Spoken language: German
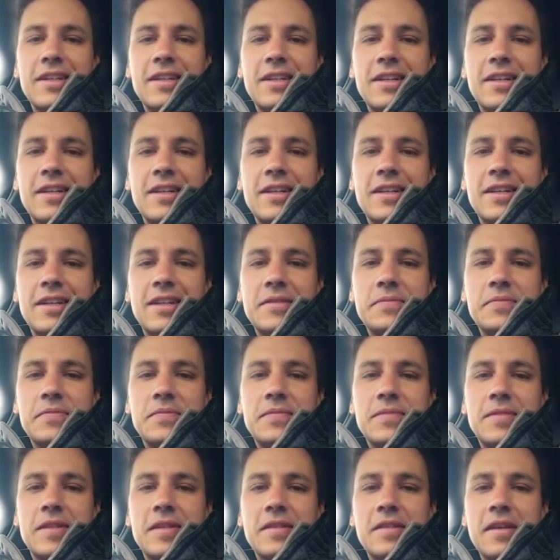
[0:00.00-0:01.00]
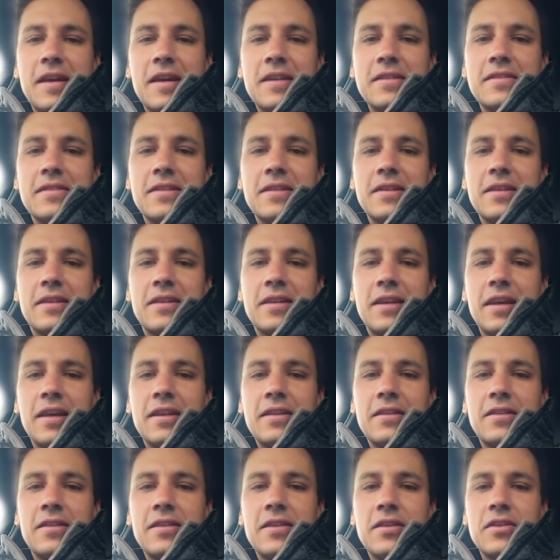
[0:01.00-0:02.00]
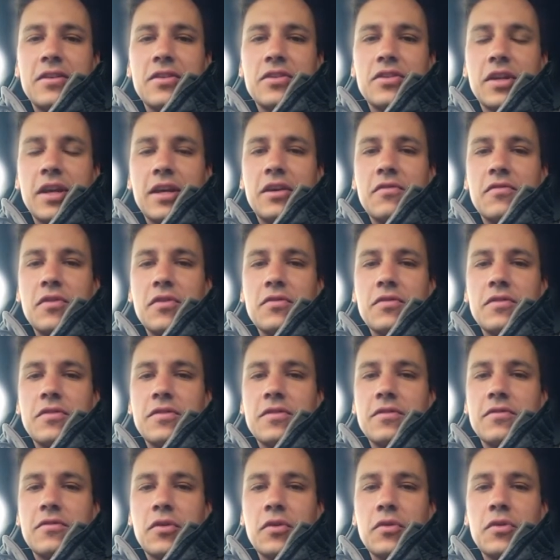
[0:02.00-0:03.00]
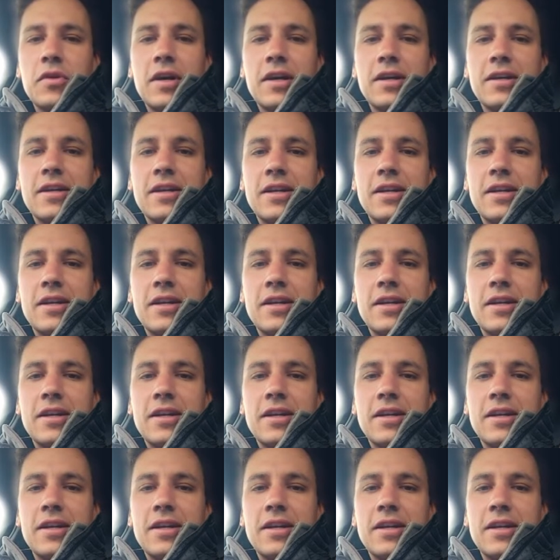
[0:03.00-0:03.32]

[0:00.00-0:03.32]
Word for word: Ähm, das heißt, ich kenne die Strecke von früher.